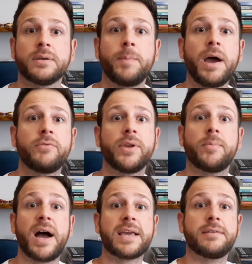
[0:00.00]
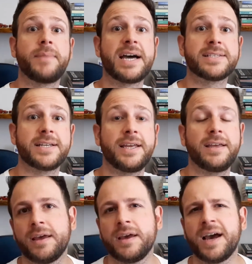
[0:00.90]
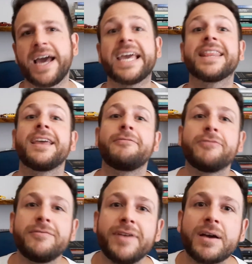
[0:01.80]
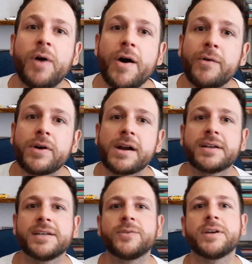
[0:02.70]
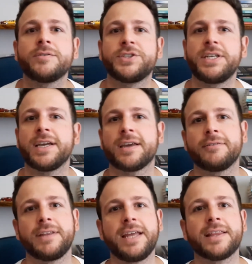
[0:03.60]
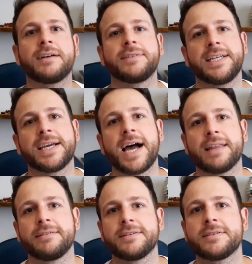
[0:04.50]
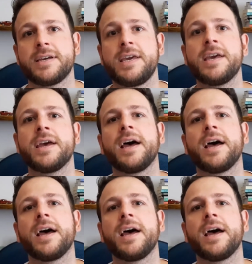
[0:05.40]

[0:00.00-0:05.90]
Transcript: Aí eu falei: Ah, que massa, né? Aí até fui ver qual é o cartão que eu tinha, que eu nem tava ligado nisso aí.